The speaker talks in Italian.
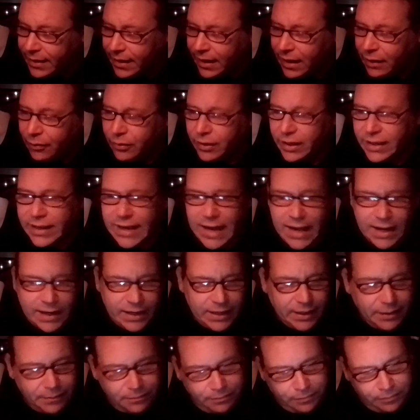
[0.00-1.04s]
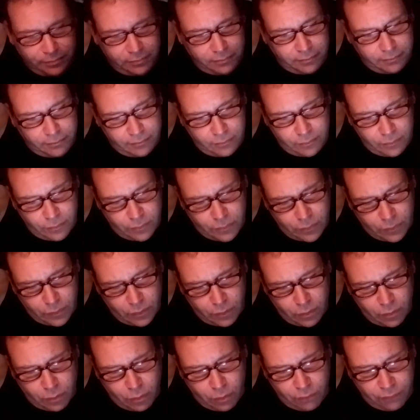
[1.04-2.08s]
Allora, ieri
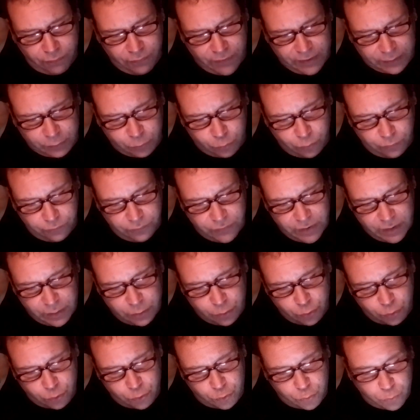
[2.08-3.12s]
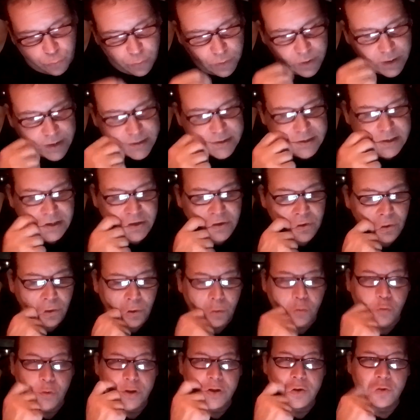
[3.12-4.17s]
ho fatto un video sul
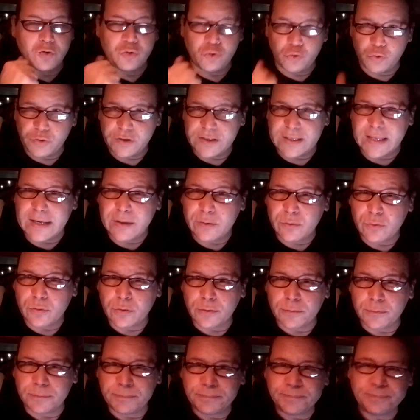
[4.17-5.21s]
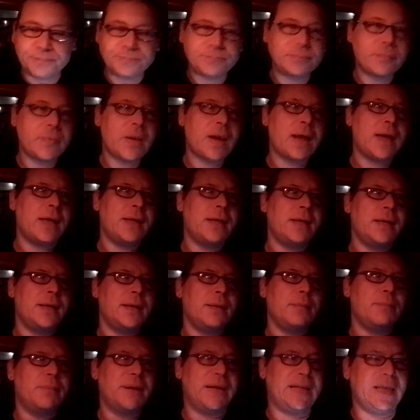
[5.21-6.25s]
signor Guido Giustetto.
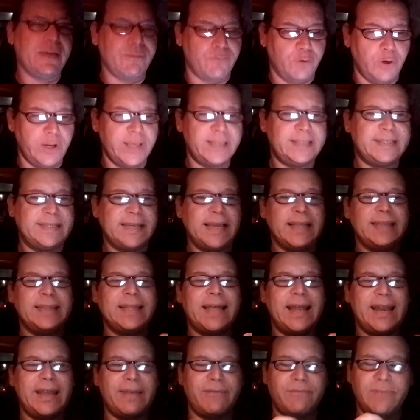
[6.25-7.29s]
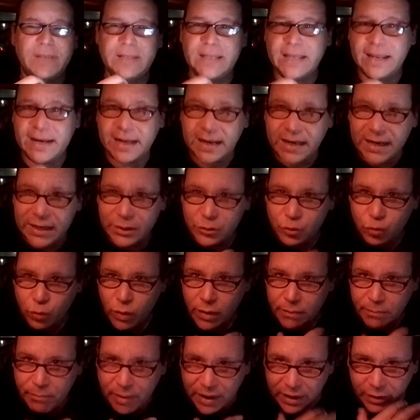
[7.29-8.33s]
Per chi volesse andare a vedere le
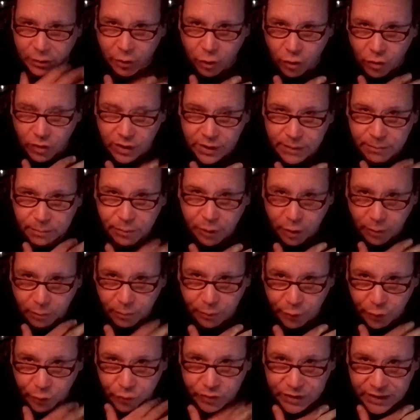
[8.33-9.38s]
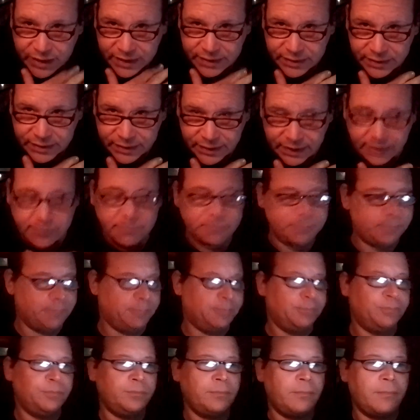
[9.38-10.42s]
sue parole proprio dette,
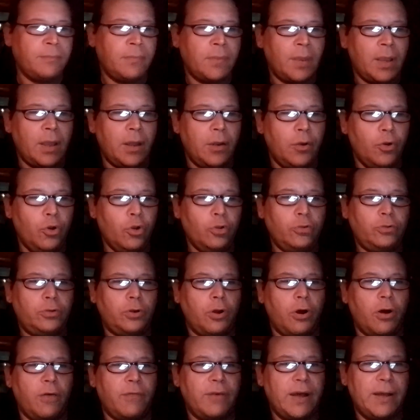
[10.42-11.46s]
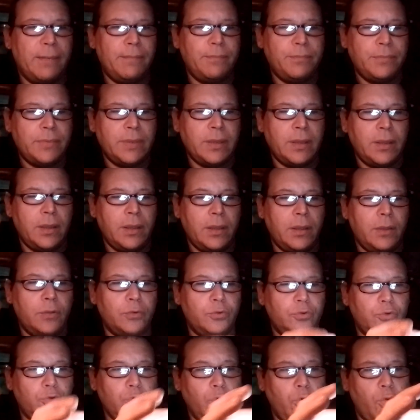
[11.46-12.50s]
lo trova
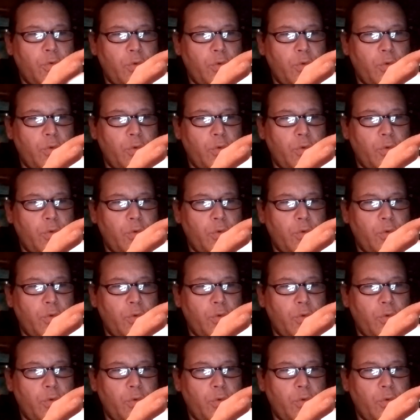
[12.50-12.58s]
su